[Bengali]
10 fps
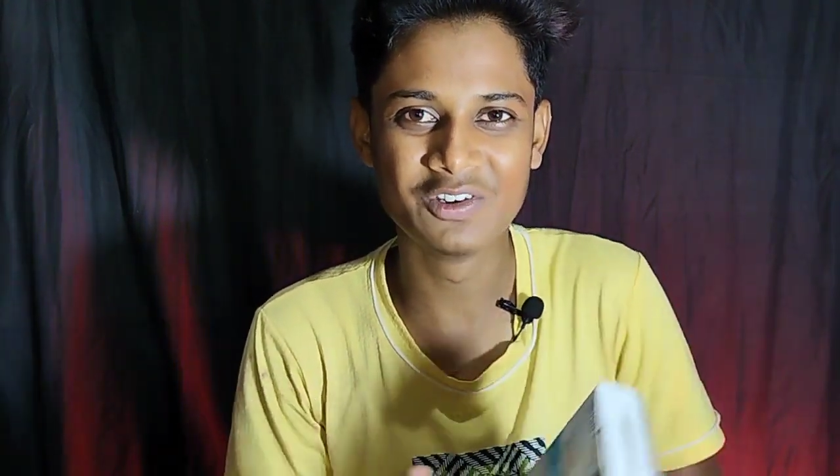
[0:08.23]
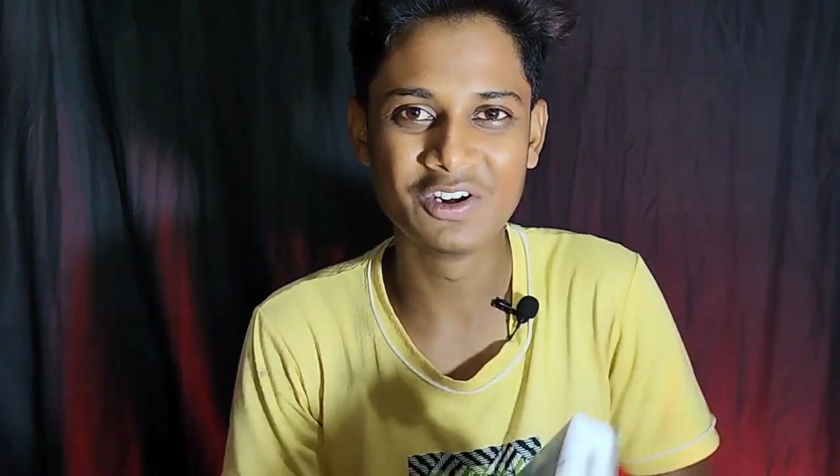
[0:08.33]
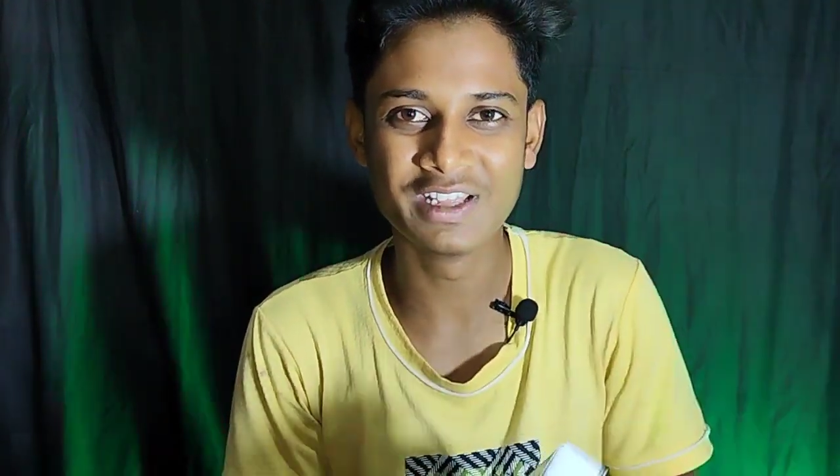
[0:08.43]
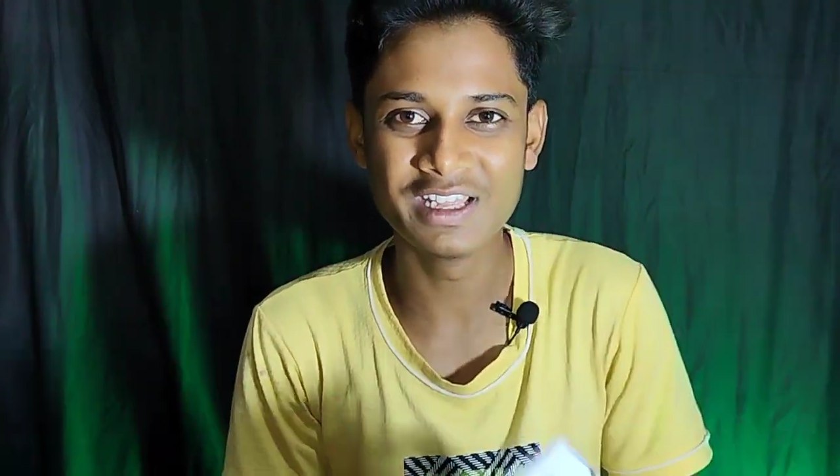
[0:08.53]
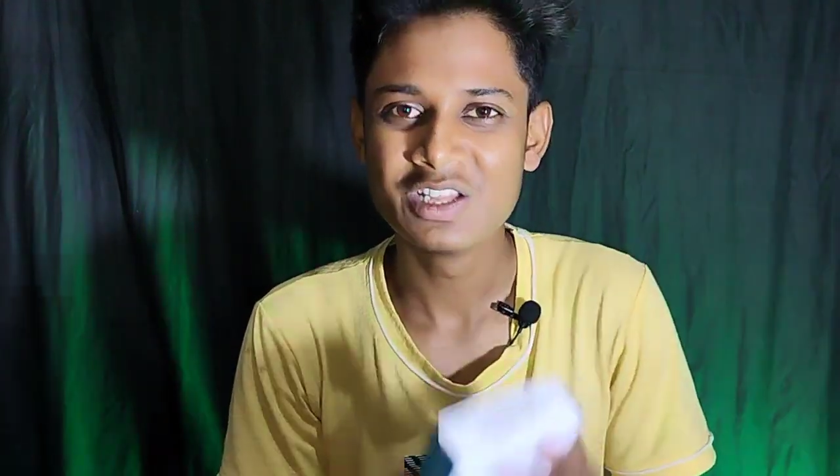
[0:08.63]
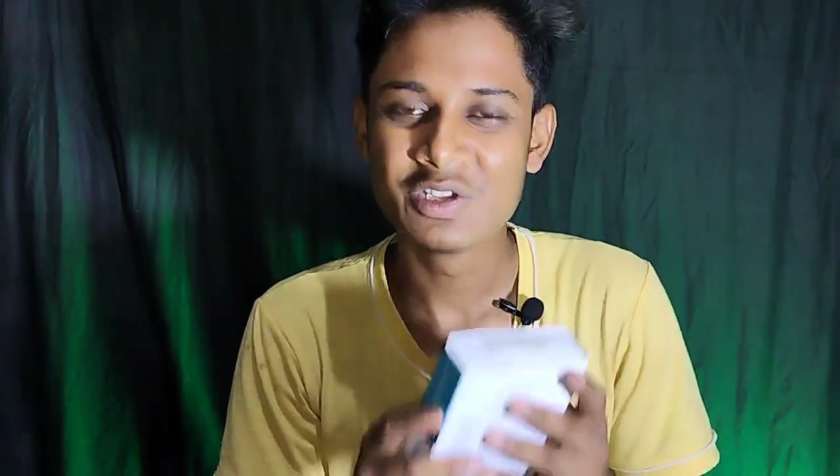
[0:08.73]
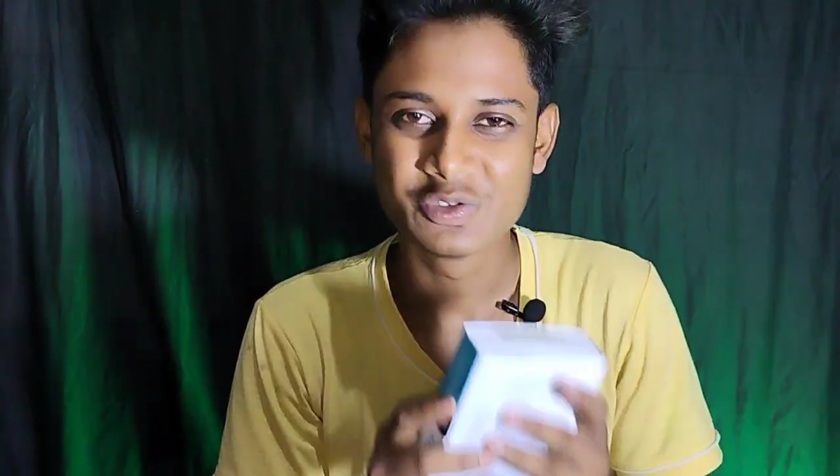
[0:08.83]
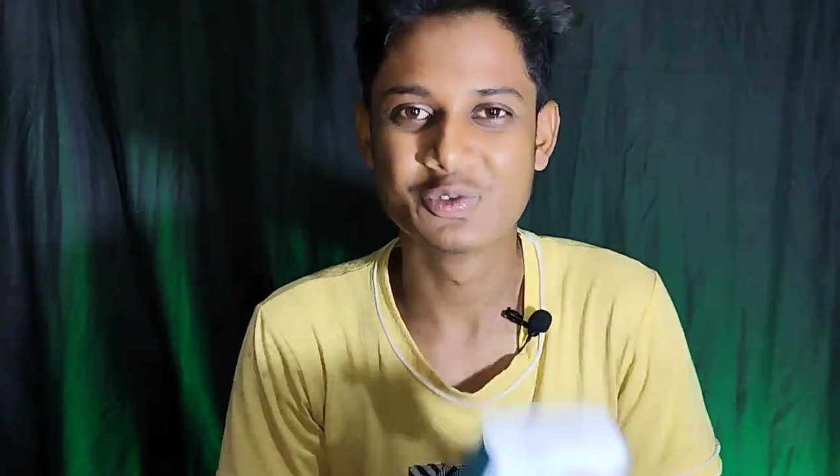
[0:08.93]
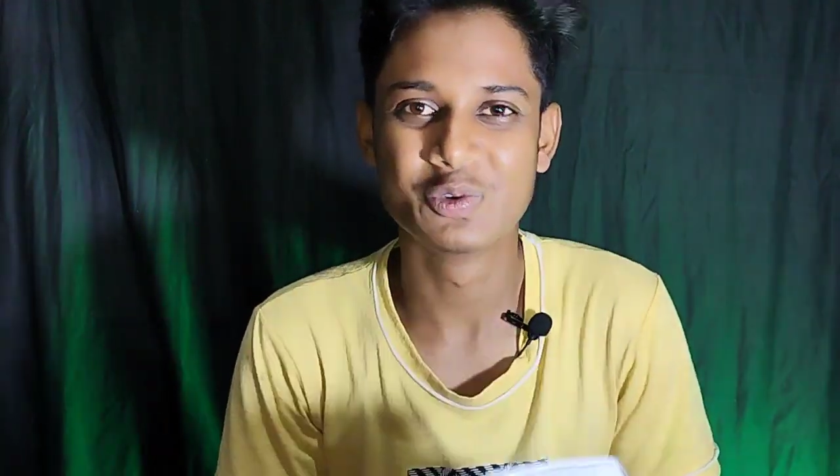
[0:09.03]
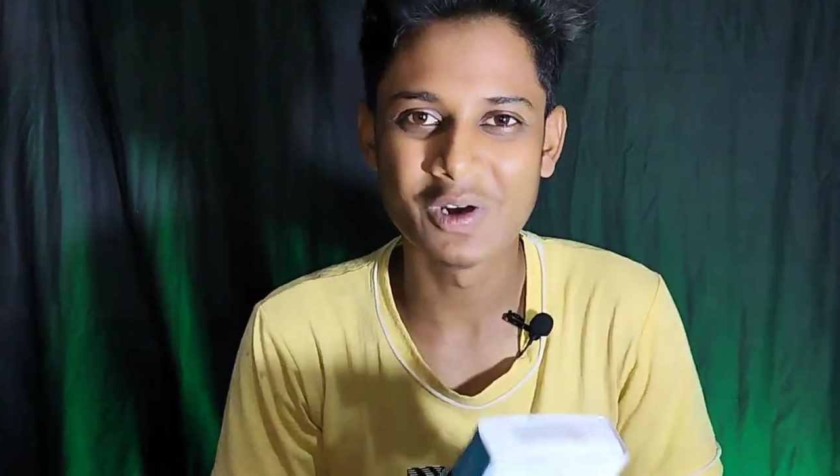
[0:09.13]
ভিডিওটি
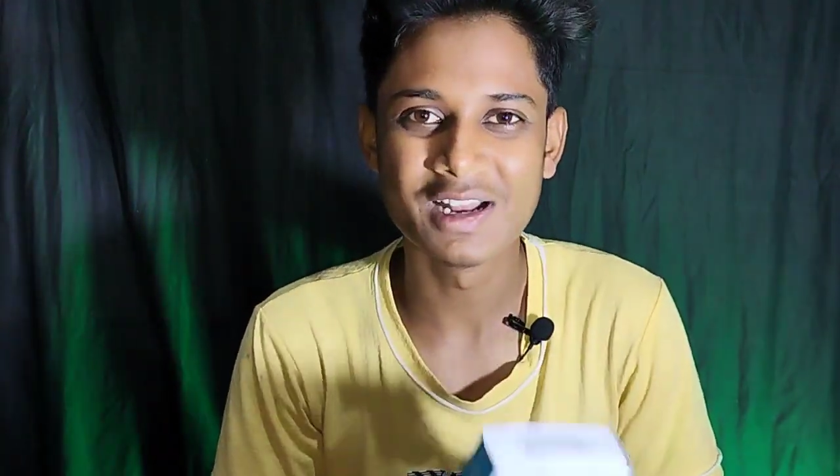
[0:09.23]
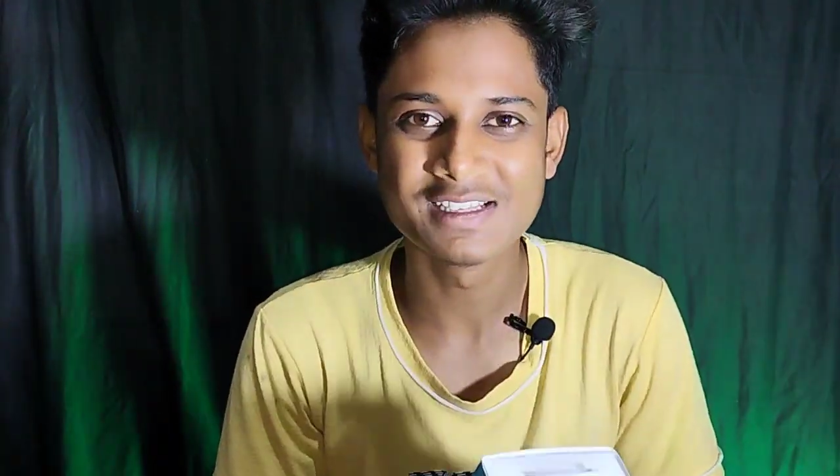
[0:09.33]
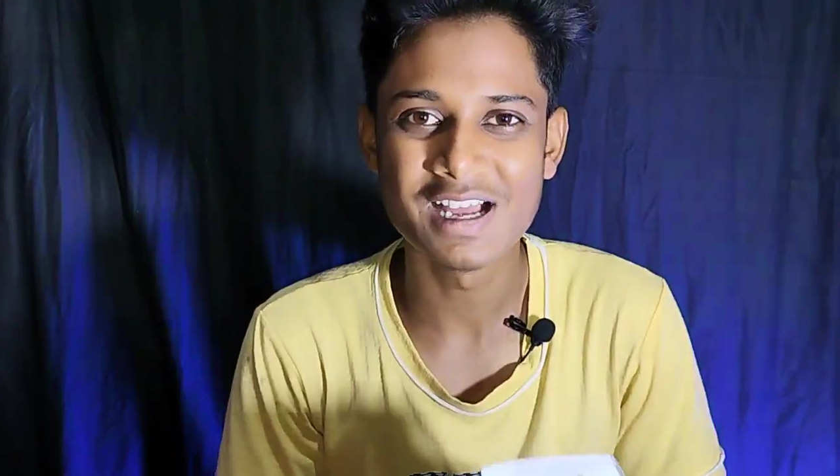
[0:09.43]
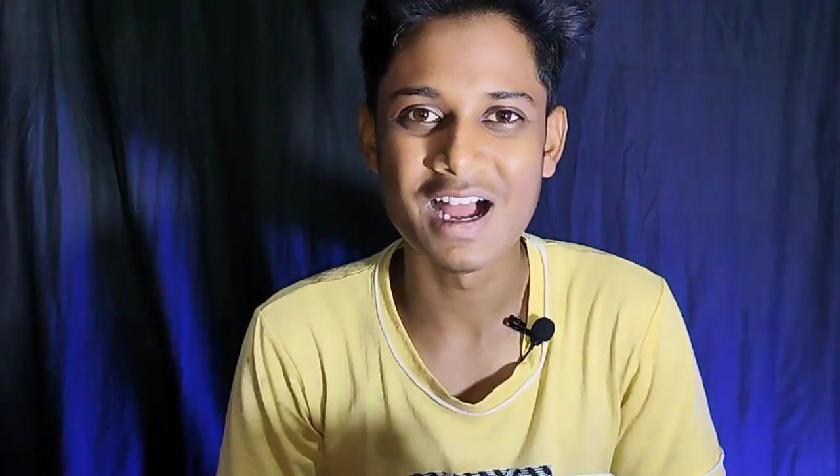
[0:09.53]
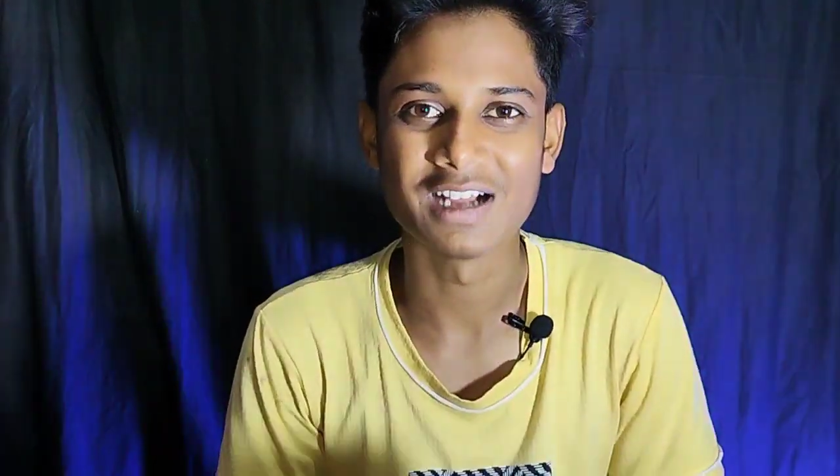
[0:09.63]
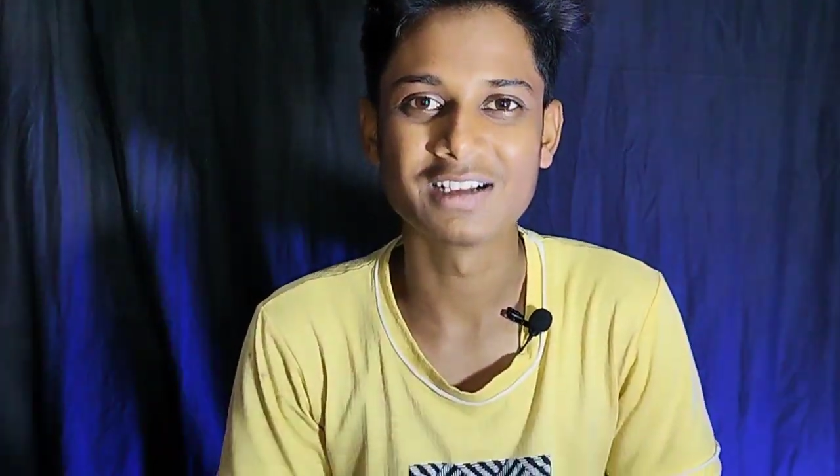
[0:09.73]
শুরু করা যাক